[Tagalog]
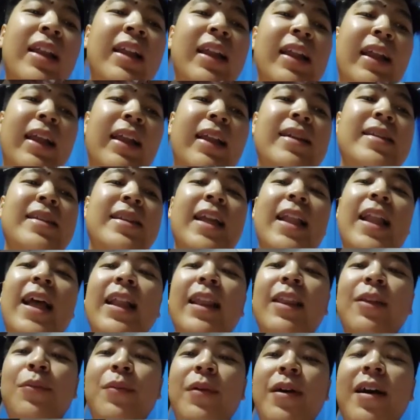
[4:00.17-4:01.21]
nililista lahat
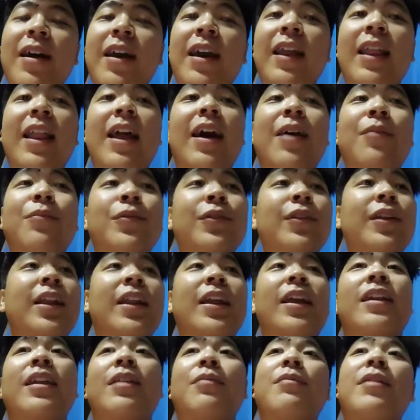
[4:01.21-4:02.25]
ng mga kailangan mong dalhin
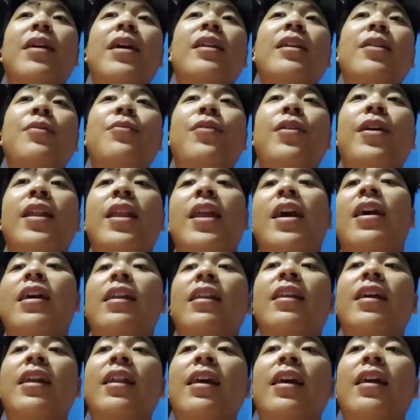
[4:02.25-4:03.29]
at mga hindi mo kailangan
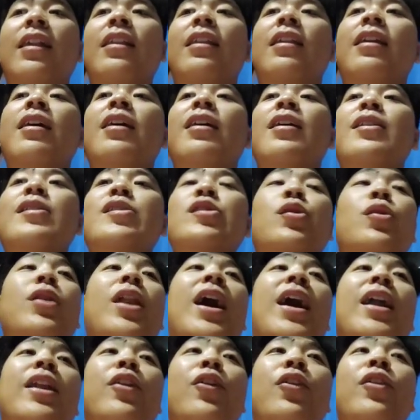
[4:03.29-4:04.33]
dalhin. So
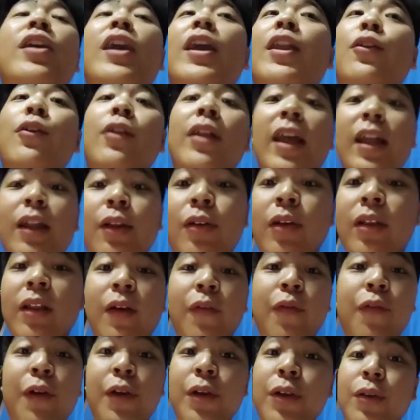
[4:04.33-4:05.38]
lahat yun kinulate ko na
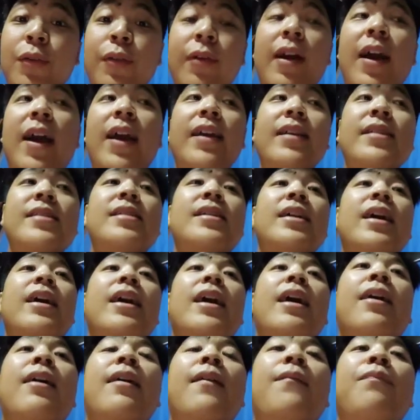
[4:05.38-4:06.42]
for you guys
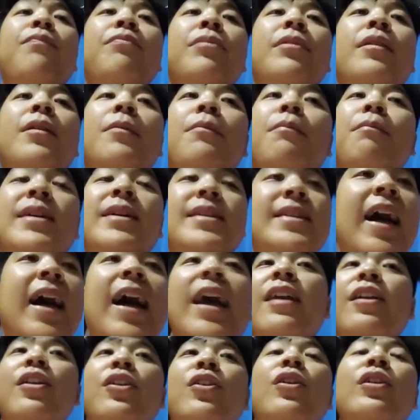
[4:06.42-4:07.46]
kaya
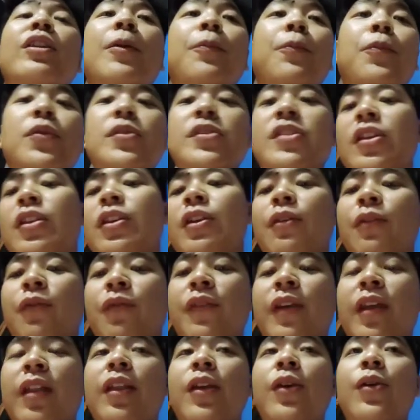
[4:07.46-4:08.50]
basahin nyo, tapusin nyo yung
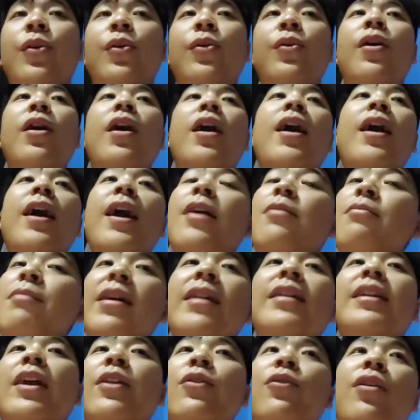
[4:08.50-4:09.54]
video, and
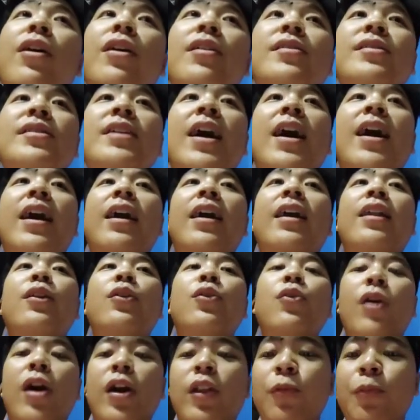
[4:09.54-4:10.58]
magtanong kayo sa akin
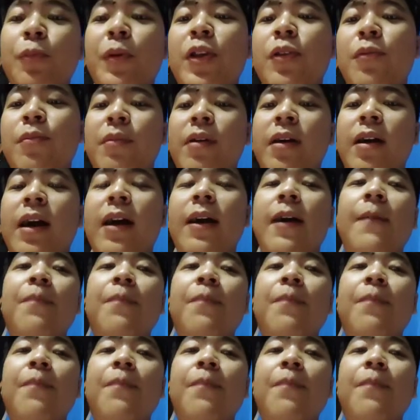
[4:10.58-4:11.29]
kung ano pa yung mga